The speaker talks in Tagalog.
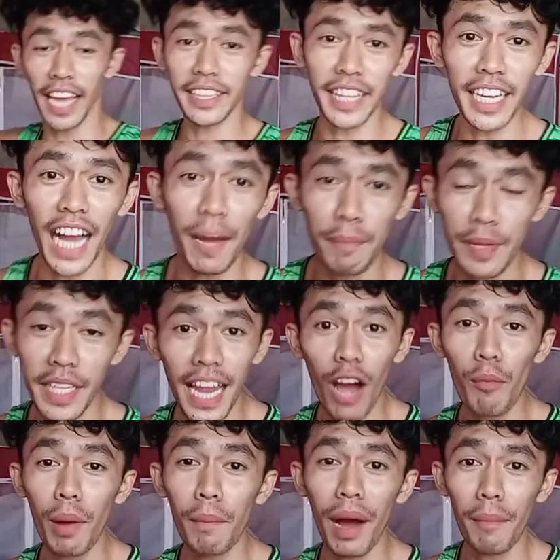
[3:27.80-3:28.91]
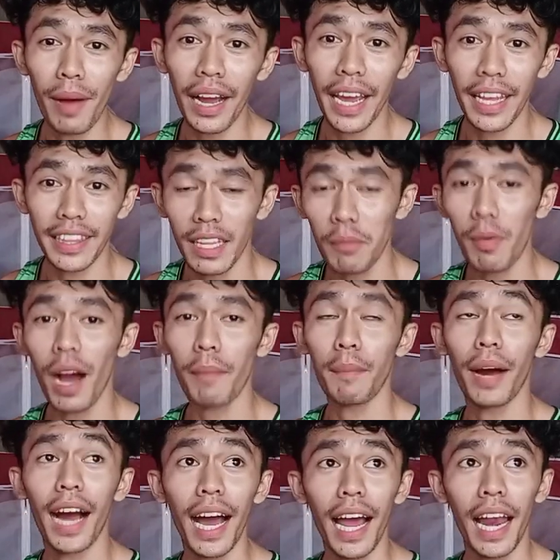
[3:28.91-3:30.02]
Dating app, hindi na ako magbabanggit ng mga
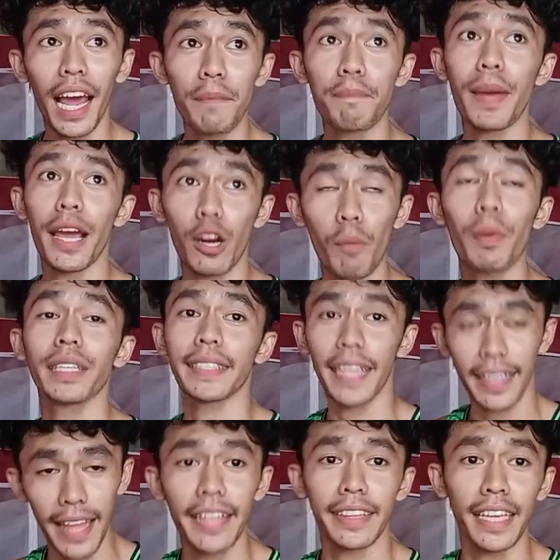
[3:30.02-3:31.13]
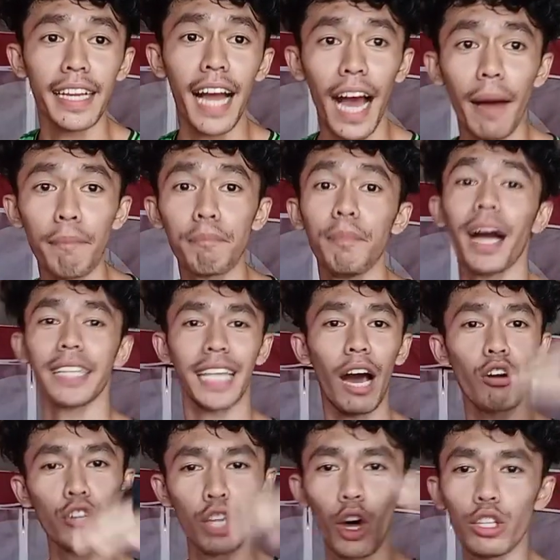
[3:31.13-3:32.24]
pangalan, pero basta dating app,
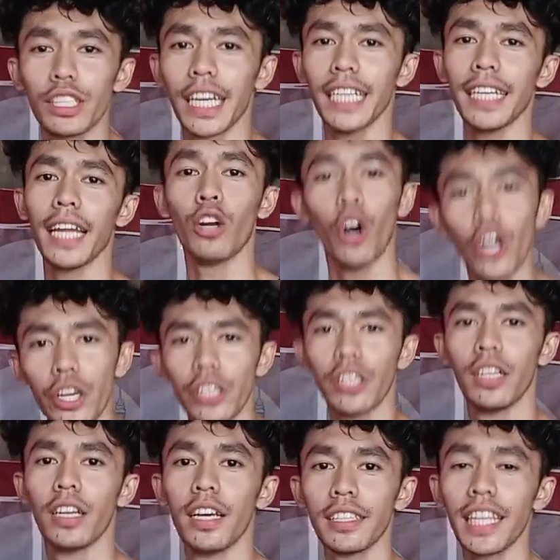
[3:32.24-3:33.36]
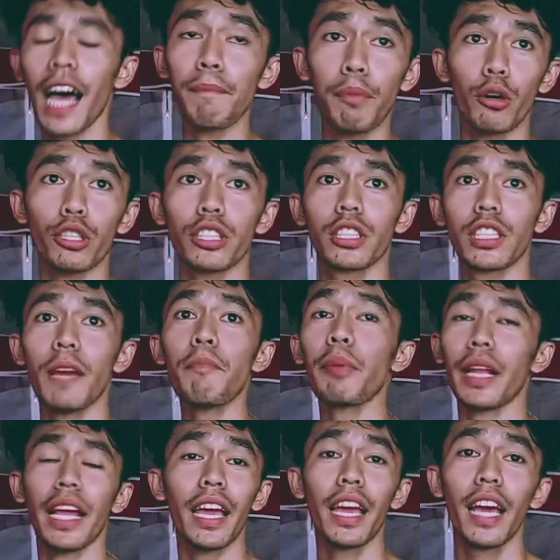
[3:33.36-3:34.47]
mag-download ka na nun. Tapos,
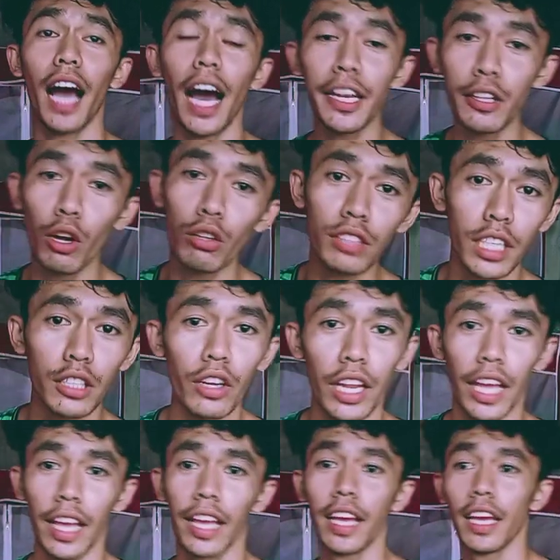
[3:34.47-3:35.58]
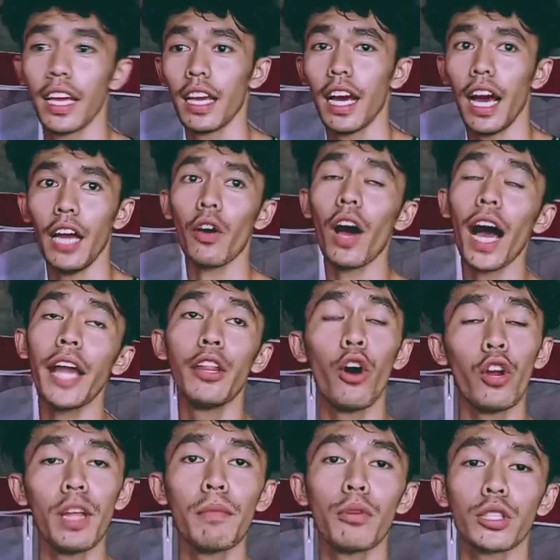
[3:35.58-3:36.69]
syempre, unknown ka dun eh. Ano ka,
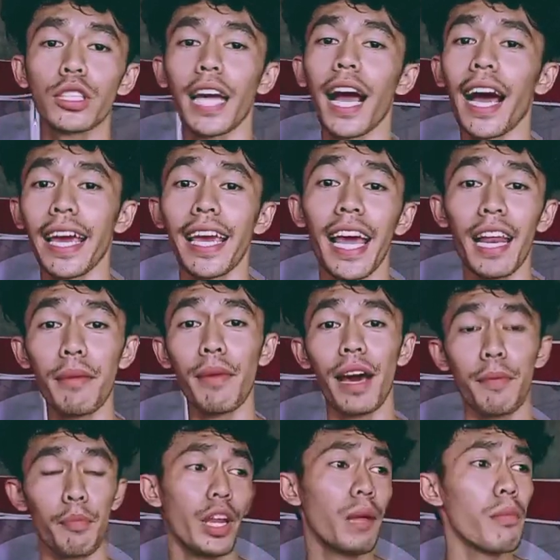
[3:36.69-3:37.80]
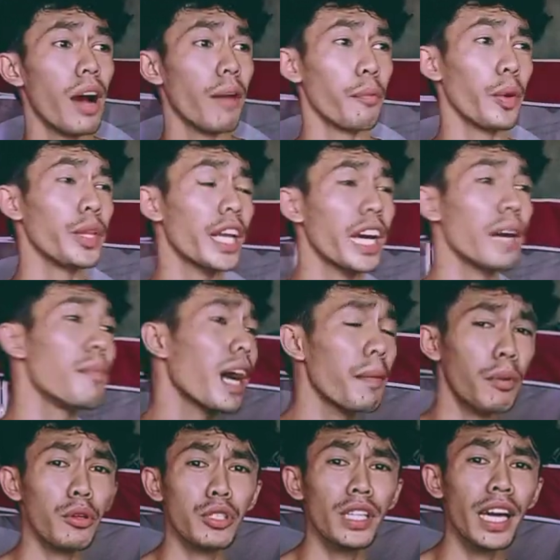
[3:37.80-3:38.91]
anonymous ka, kaya naman, pwede, ma- pwede ka
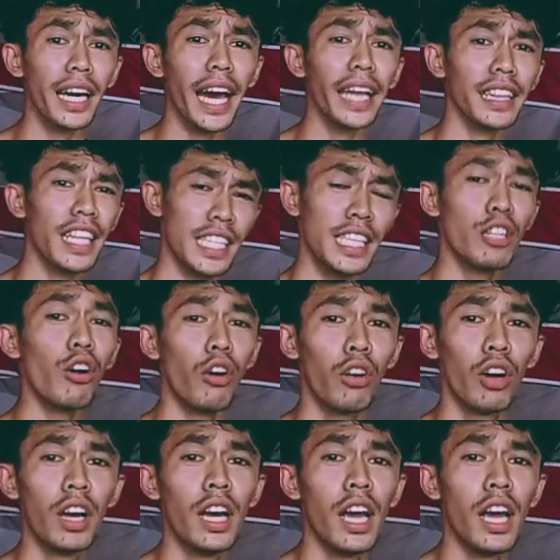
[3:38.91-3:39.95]
mag-approach ng kahit na sino.